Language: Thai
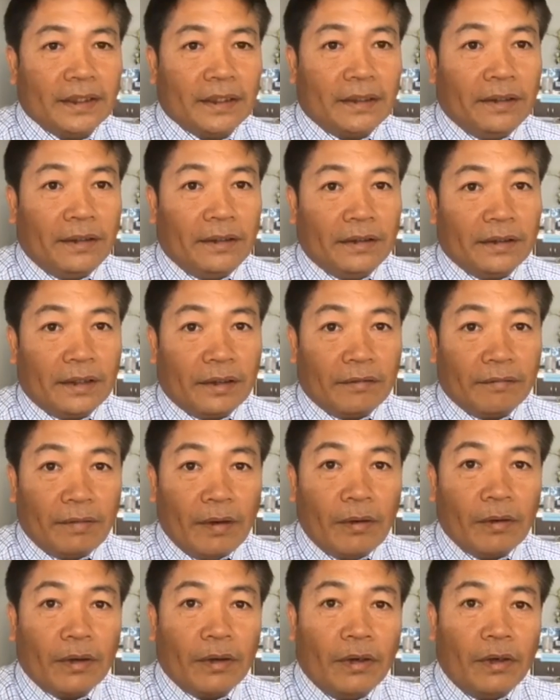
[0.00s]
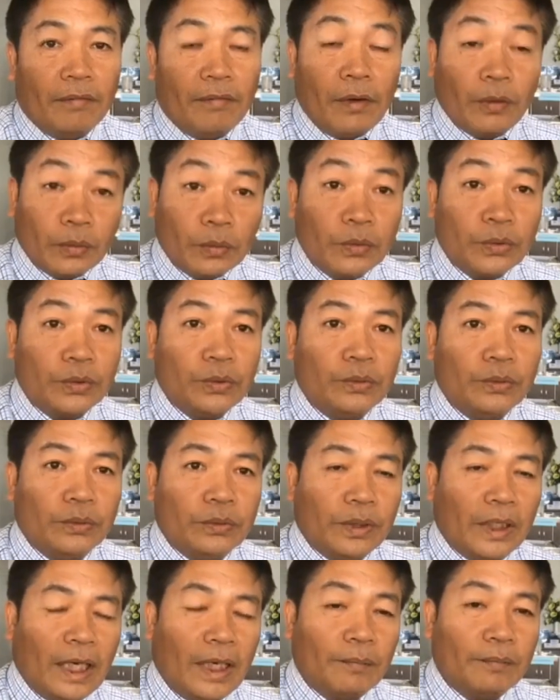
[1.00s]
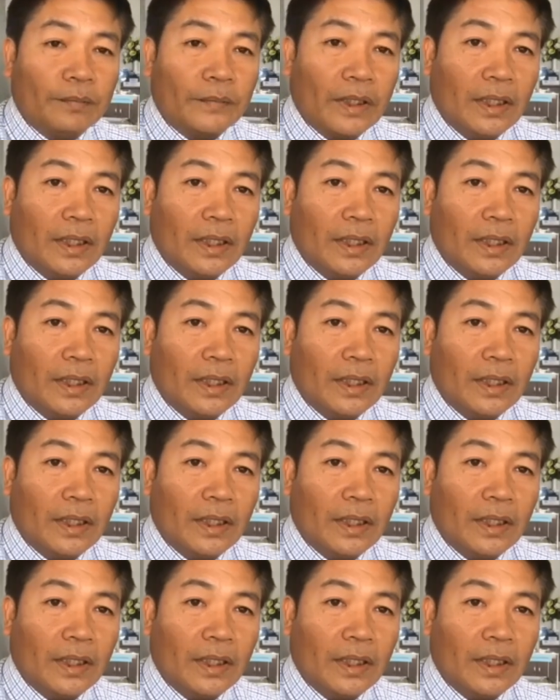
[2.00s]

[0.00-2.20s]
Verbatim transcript: ก็ยังเฝ้ารอเฝ้าดูอยู่นะครับ